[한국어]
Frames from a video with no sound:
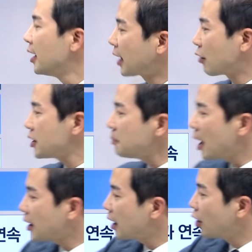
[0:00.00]
라고
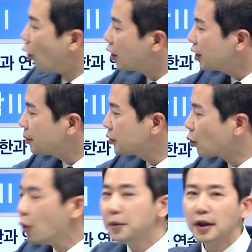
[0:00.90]
심각하게 여기서부터
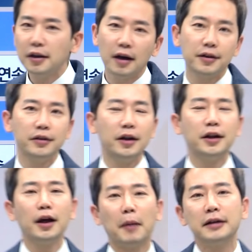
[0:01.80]
고민하는 학생들이
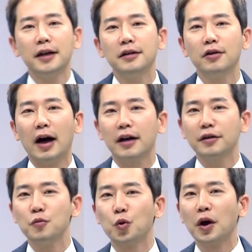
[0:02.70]
되게 많다는 거
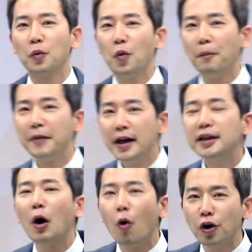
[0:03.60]
알았으면 좋겠고
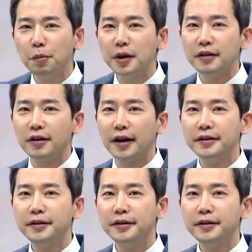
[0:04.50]
일단 어렵다는 거야